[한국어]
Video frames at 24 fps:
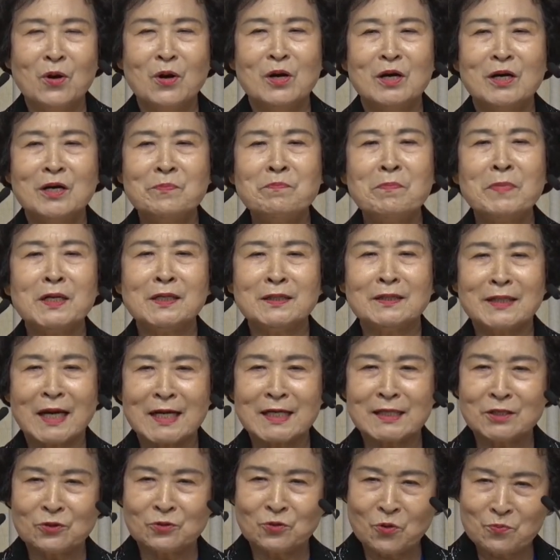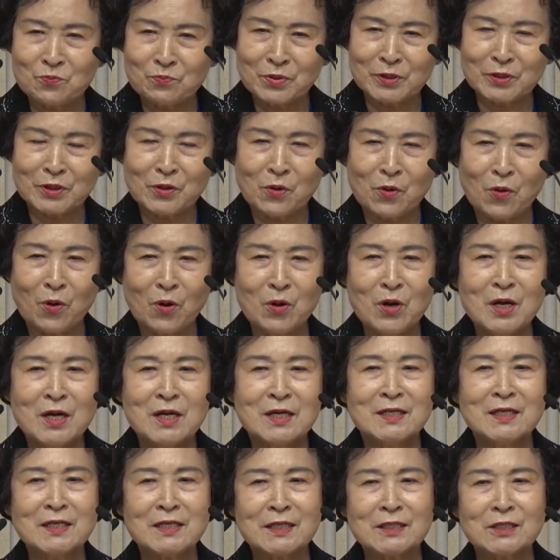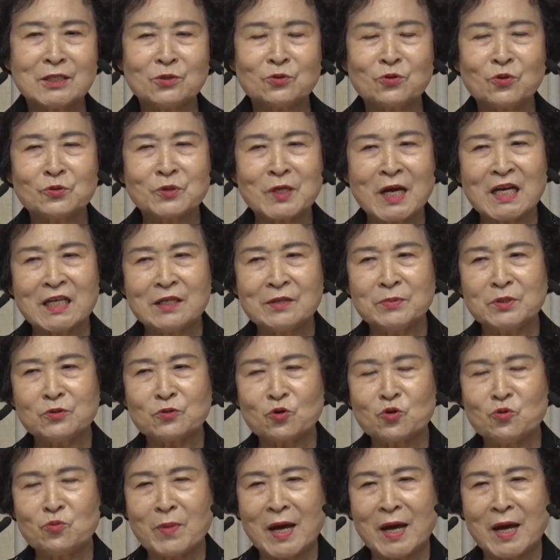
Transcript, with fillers: 엄마는 나가서 돈버리고 거기서도 자립이 조금